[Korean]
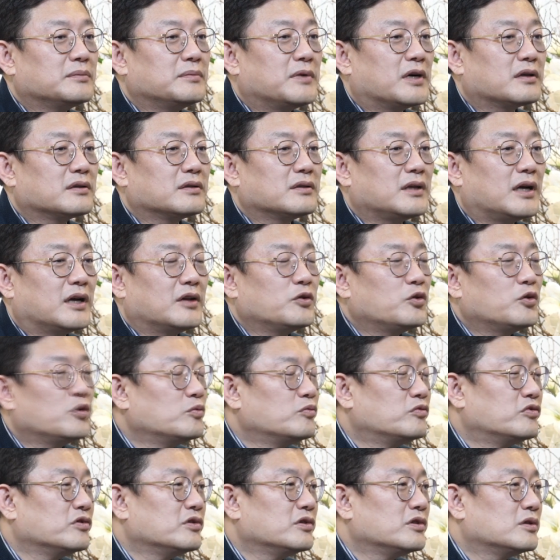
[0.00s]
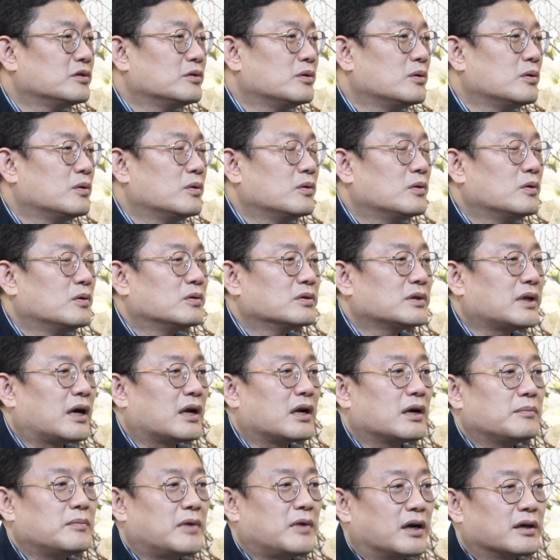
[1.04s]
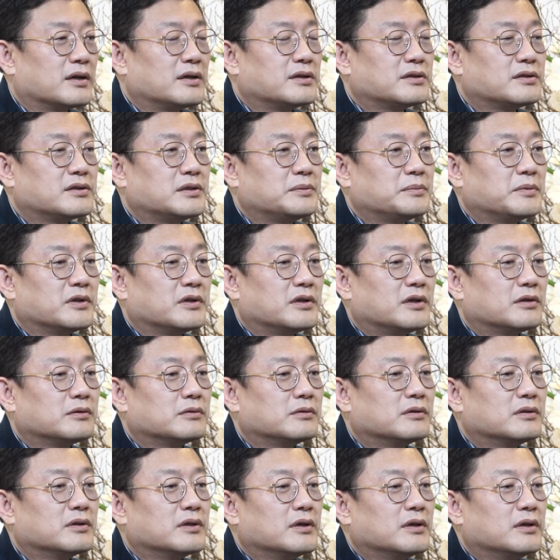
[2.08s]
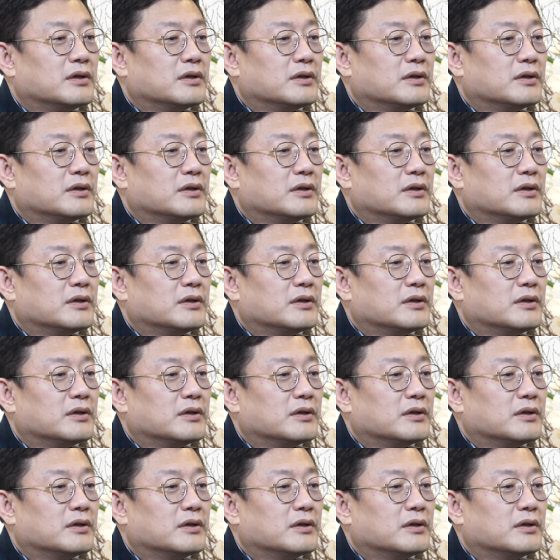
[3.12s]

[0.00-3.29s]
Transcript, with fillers: 막 난동 부리고 나라 망했으면 하고,